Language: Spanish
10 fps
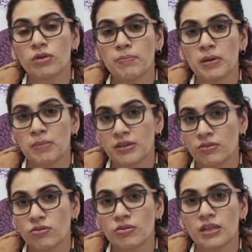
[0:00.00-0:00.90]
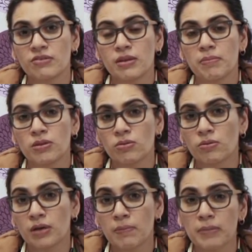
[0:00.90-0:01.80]
de una implementación de este
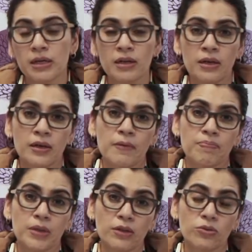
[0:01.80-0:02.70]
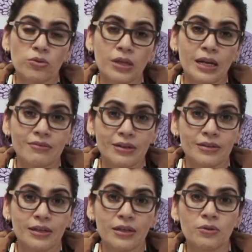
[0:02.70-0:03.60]
método Kanban dentro de la
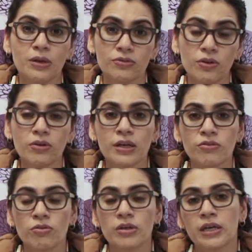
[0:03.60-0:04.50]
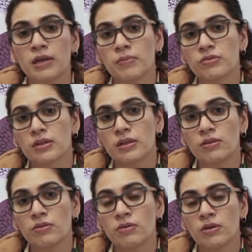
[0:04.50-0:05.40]
Secretaría de Educación, que es con quien hemos
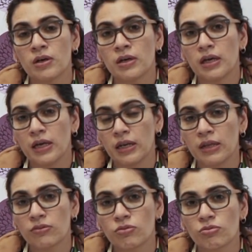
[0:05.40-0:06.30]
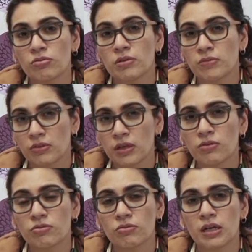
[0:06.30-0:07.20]
tenido en estos últimos
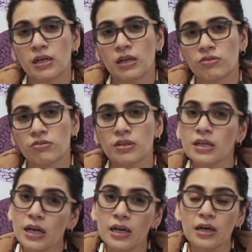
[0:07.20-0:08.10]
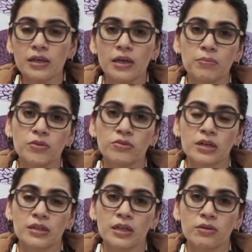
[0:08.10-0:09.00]
años una relación cercana y hemos
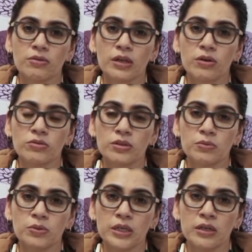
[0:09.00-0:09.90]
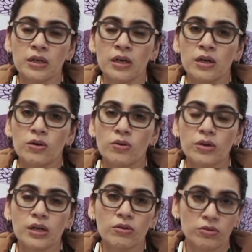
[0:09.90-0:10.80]
tratado de contribuir
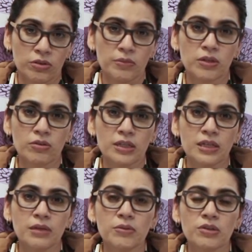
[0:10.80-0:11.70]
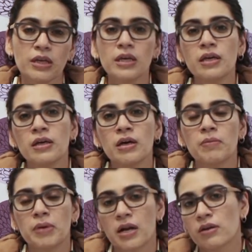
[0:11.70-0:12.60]
con el conocimiento que tenemos aquí
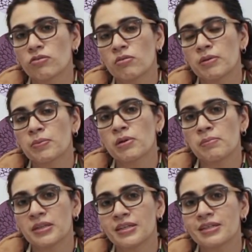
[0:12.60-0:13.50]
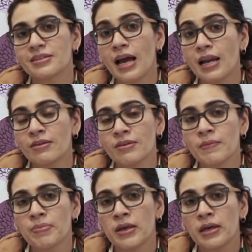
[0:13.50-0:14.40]
para resolver problemáticas reales.
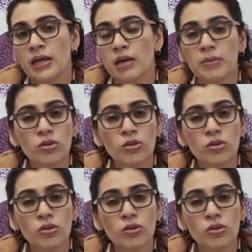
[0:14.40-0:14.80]
El